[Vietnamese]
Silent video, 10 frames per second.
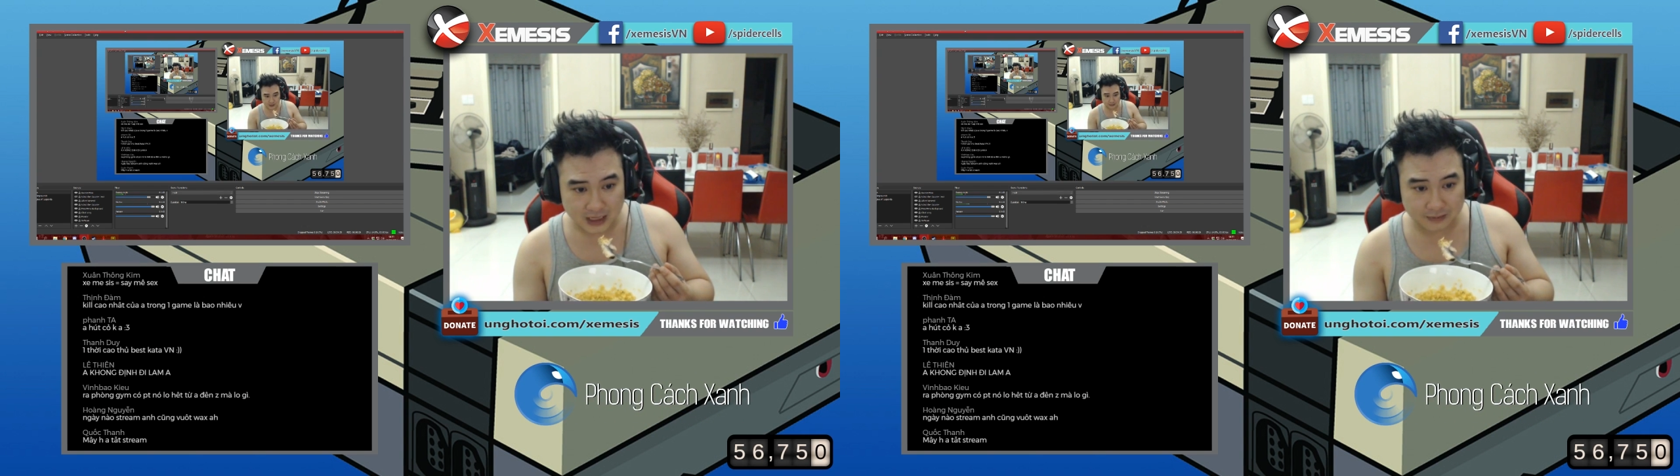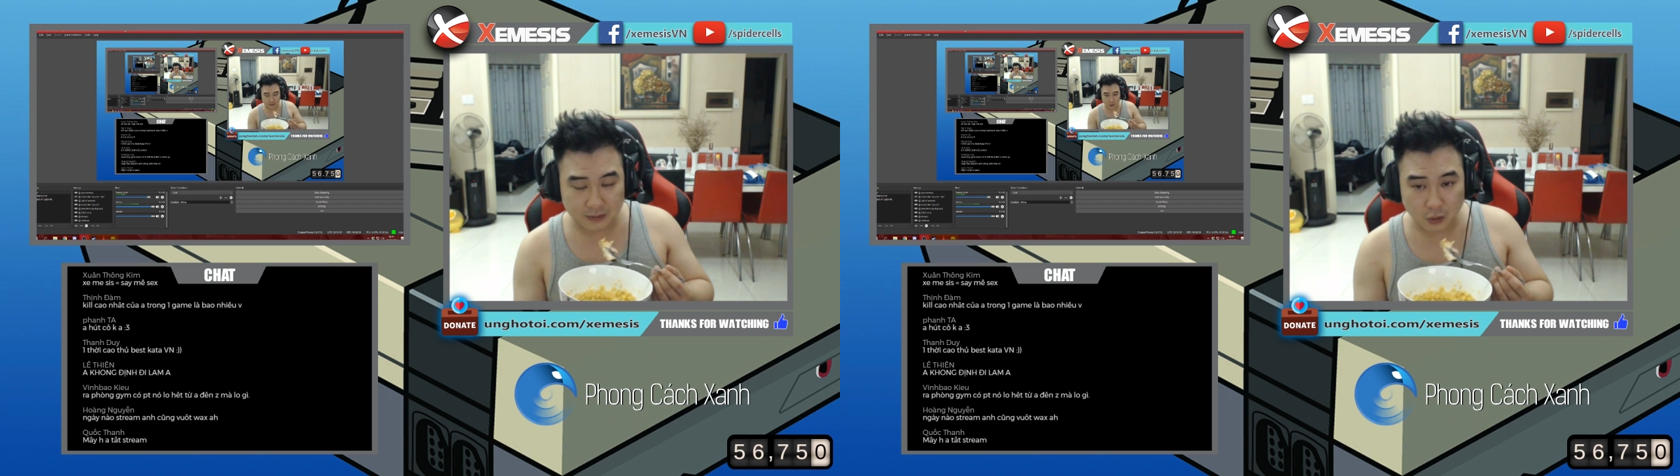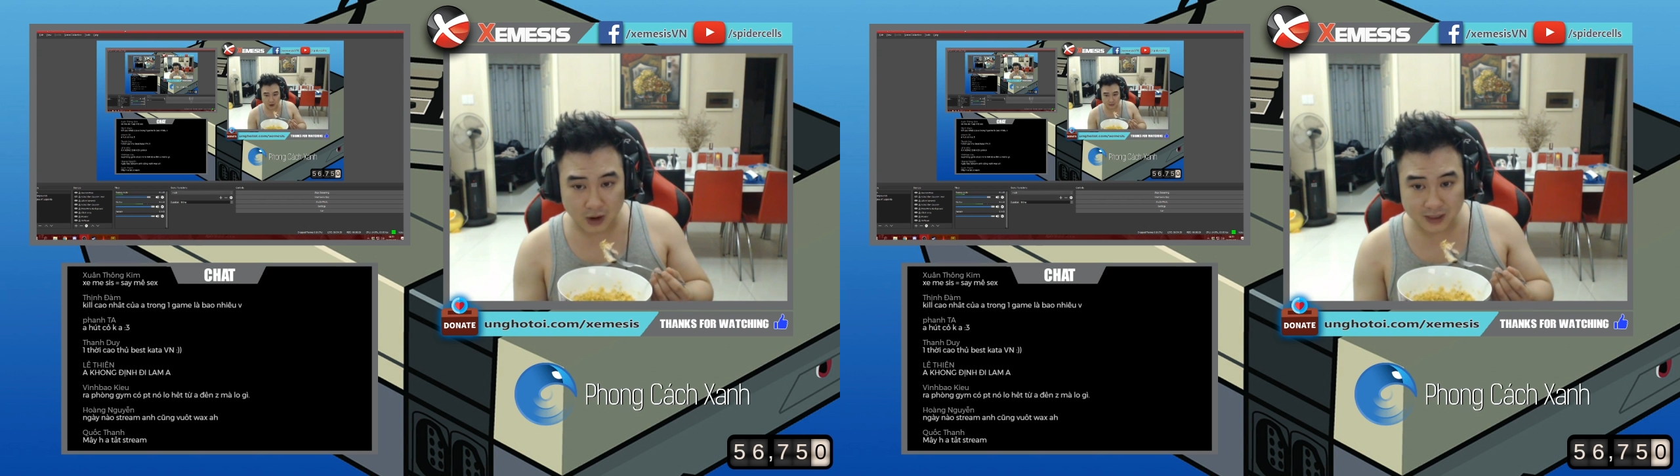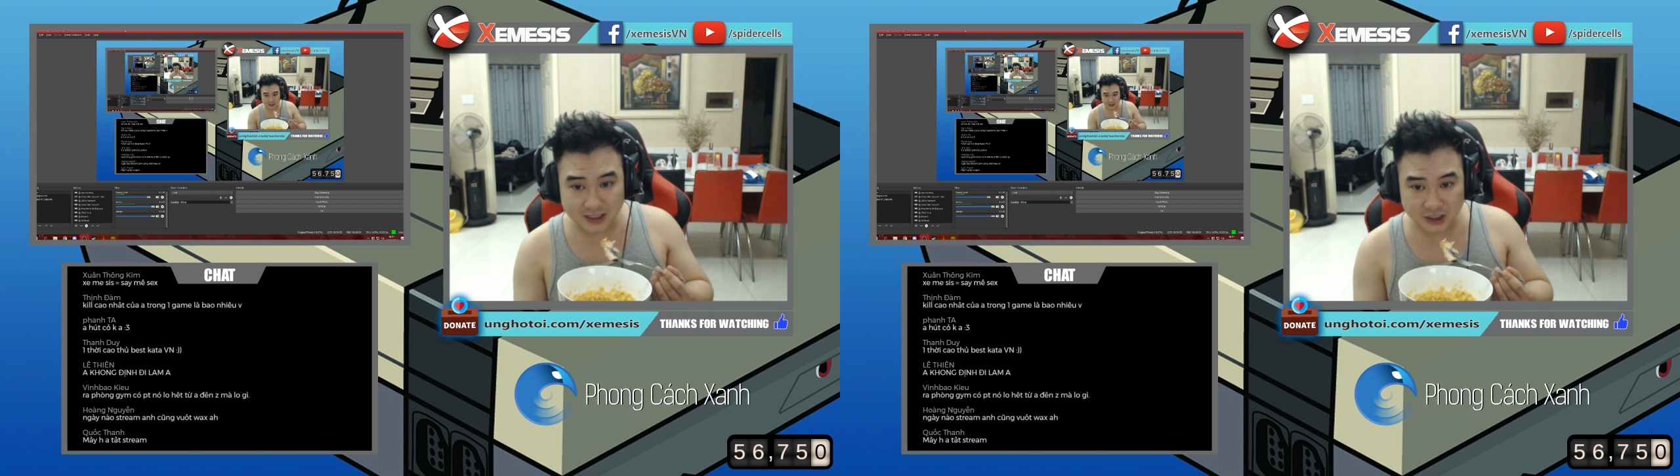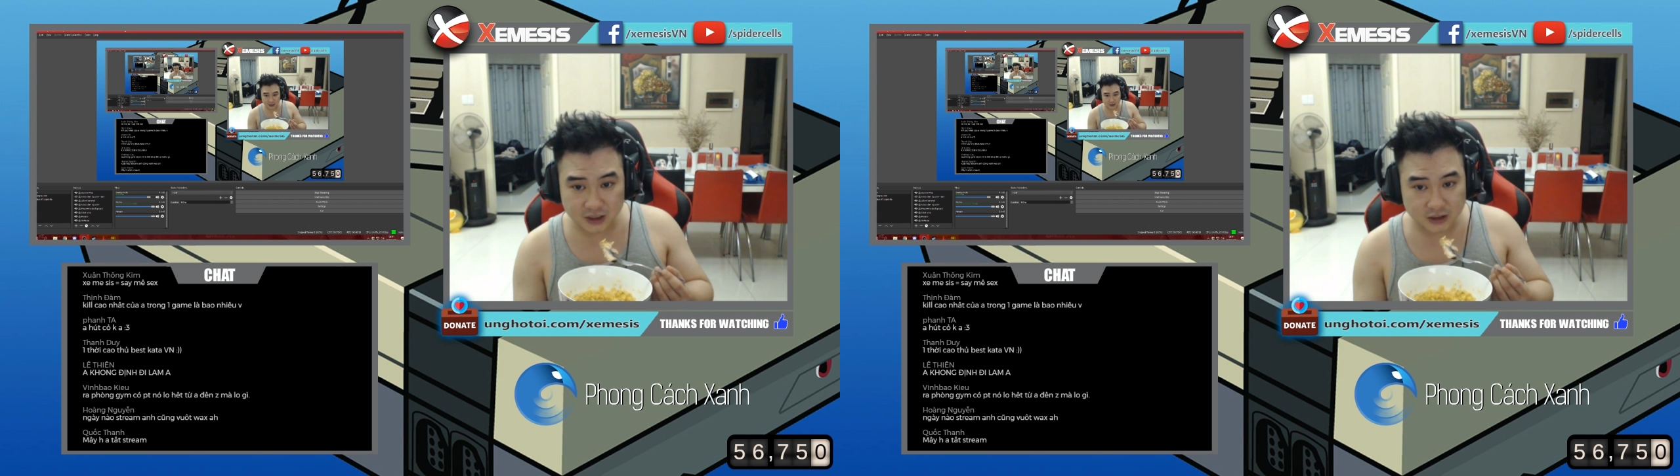MMORPG
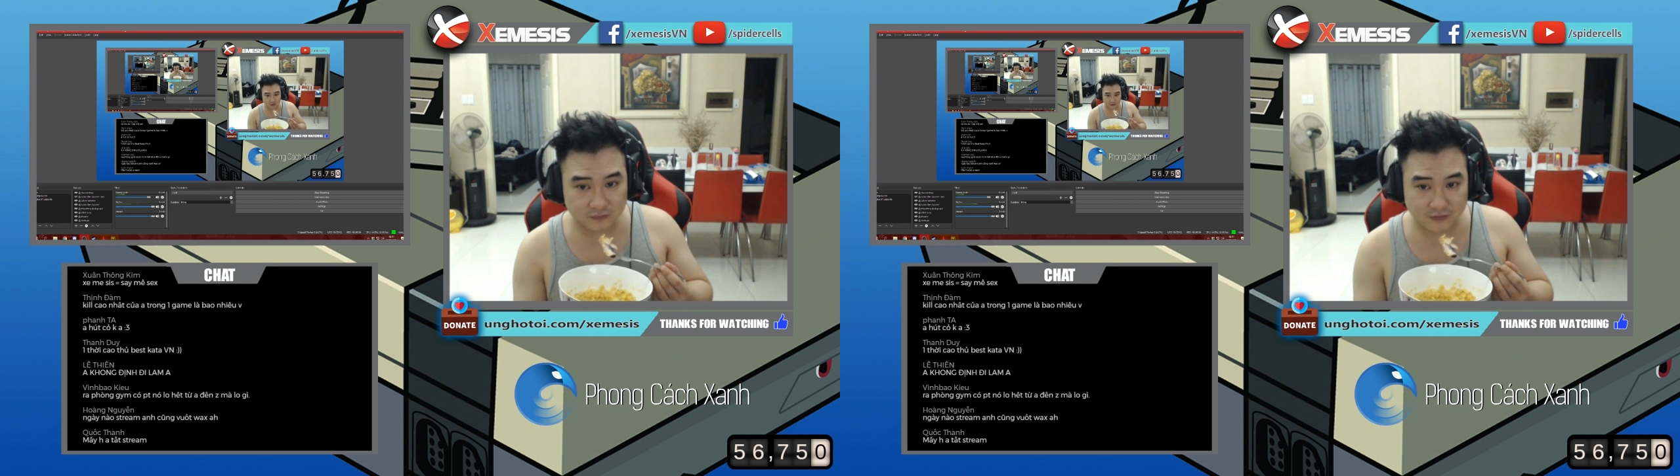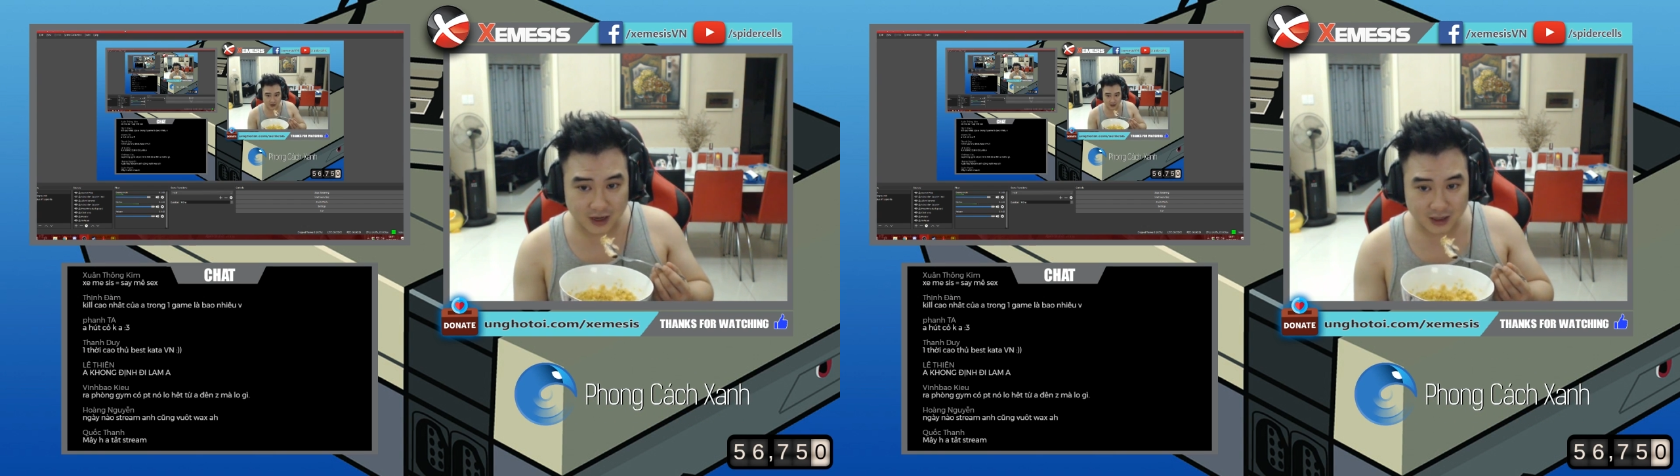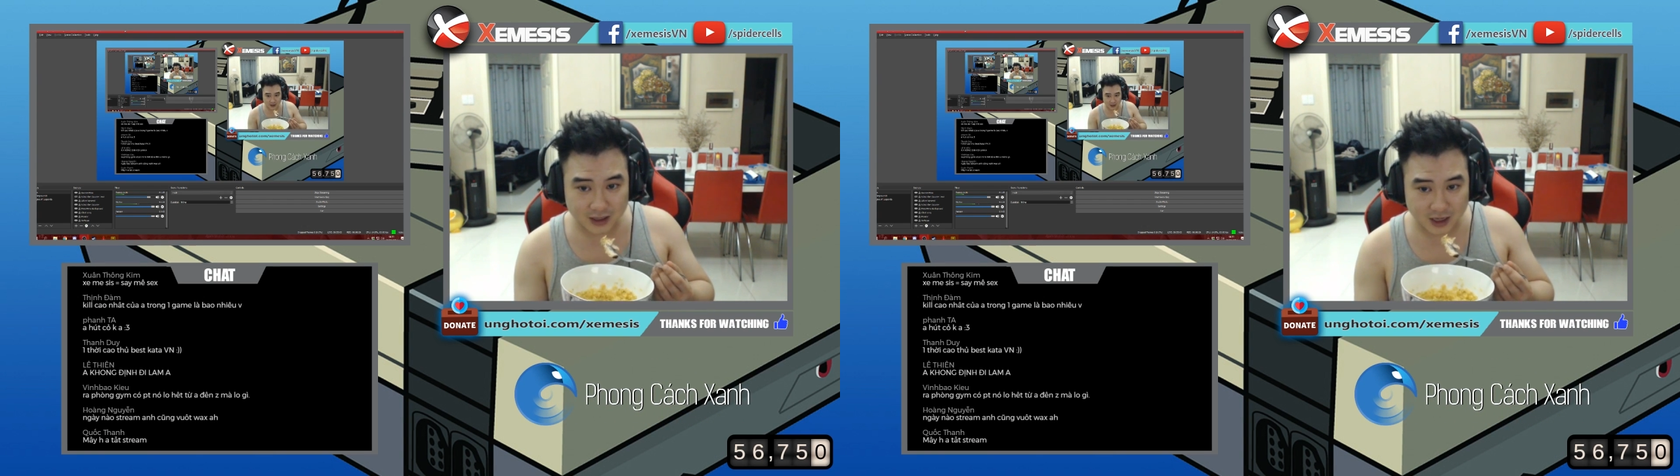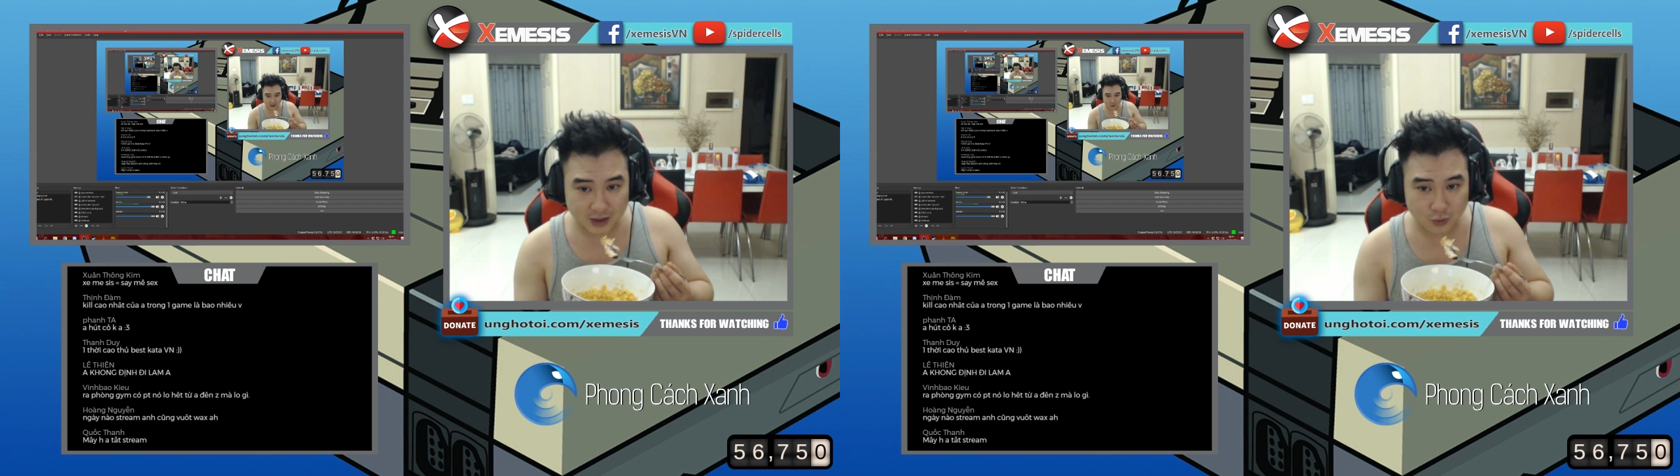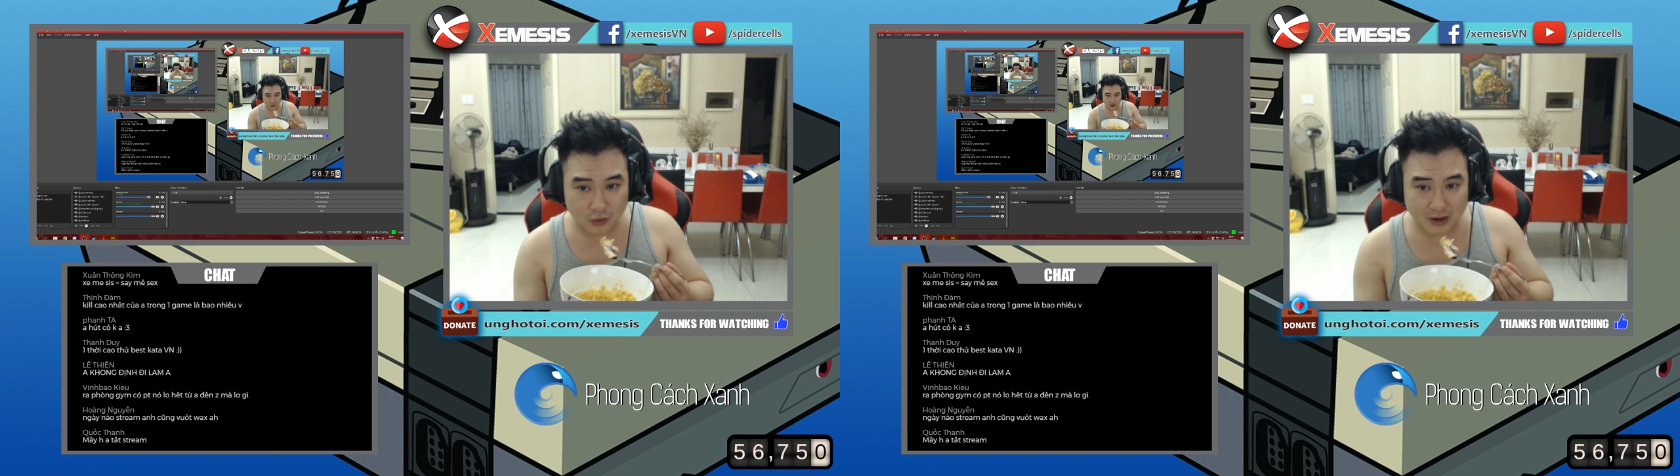ấy, chứ không phải là cái
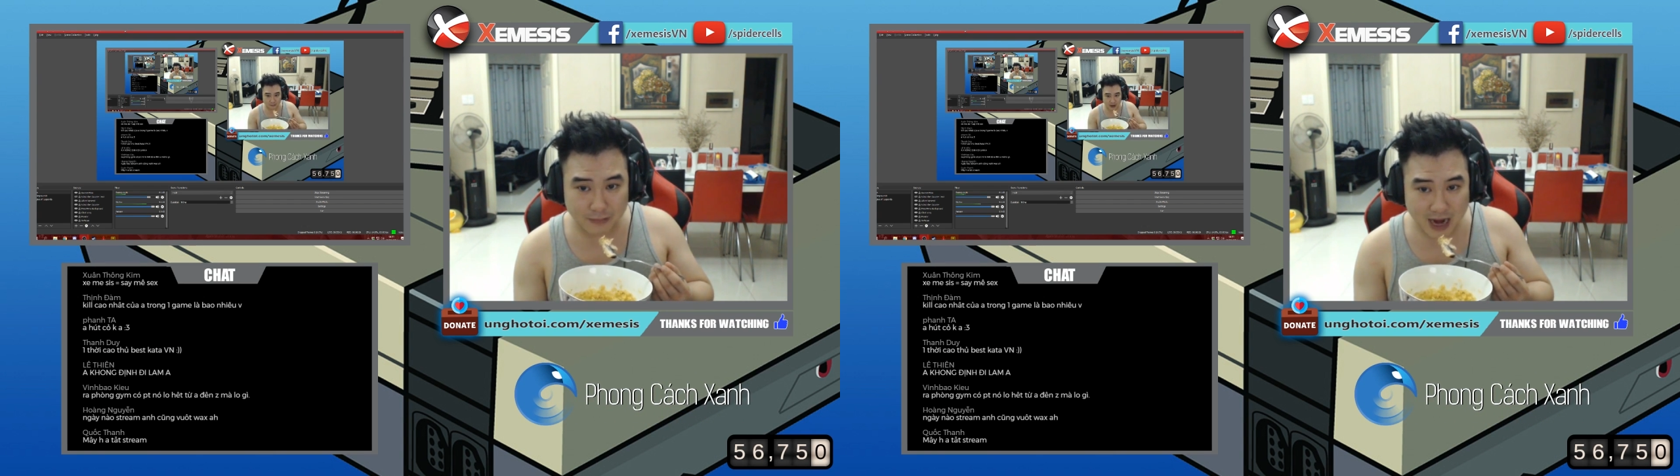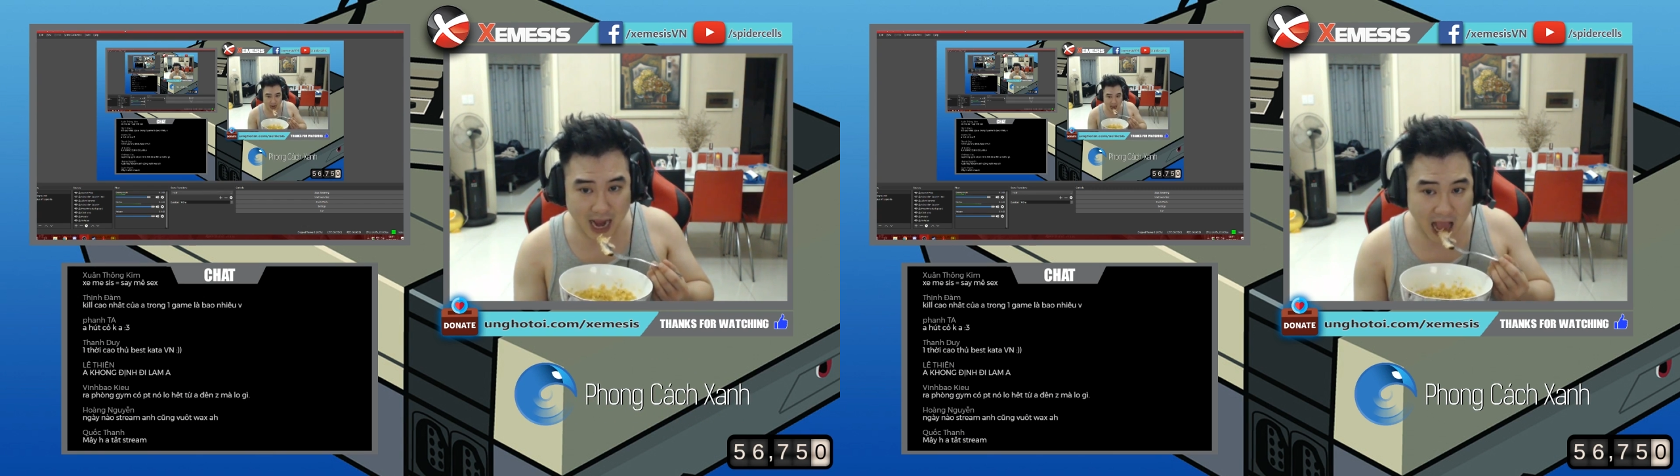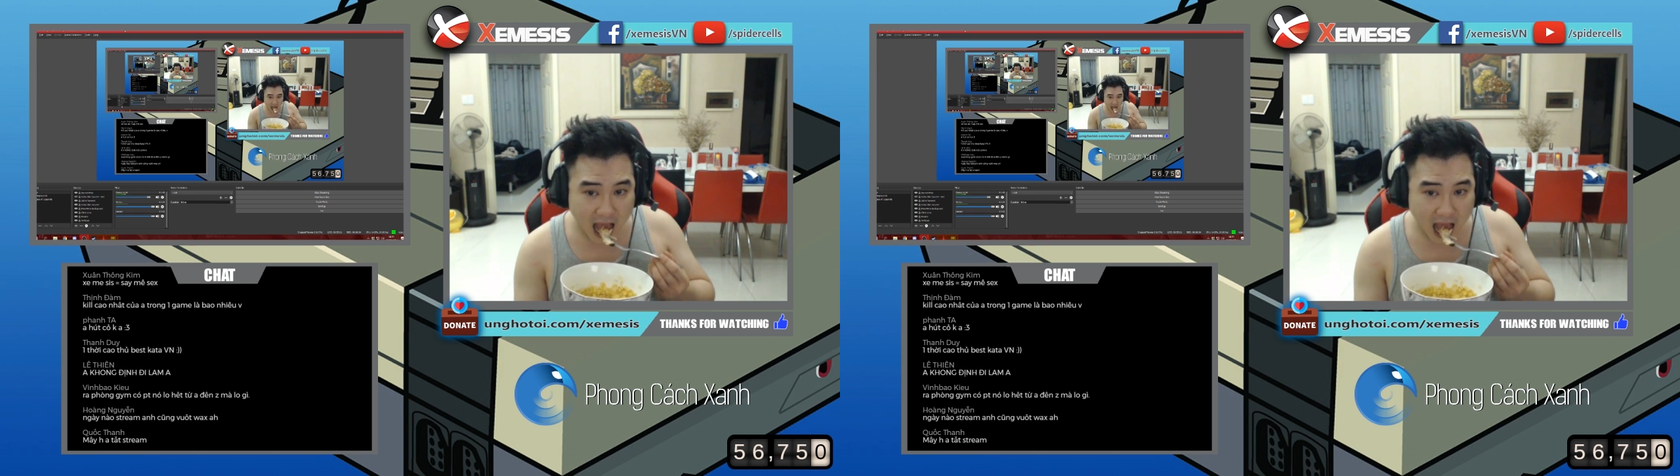Warcraft 3.